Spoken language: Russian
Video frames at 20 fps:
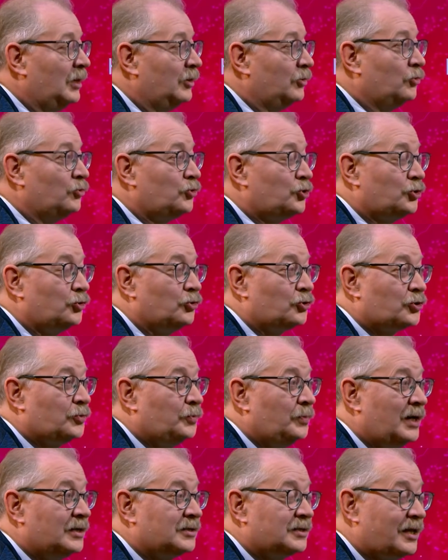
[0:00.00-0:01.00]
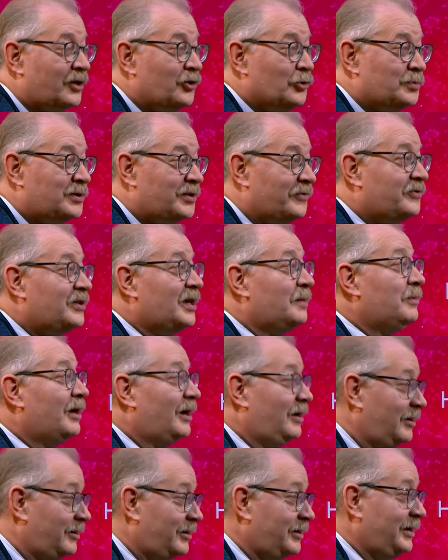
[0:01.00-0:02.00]
Ну что ж, мы остаемся в теме
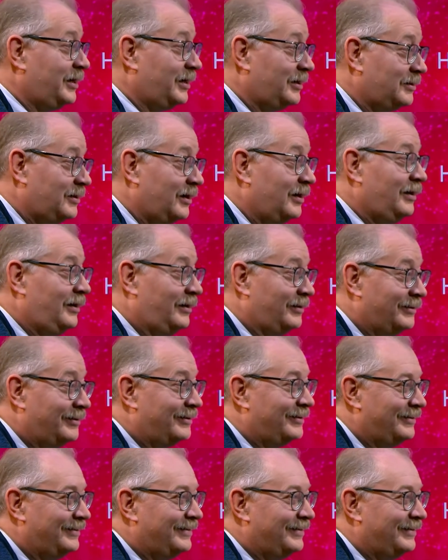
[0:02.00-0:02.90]
аллергии, да, Алина?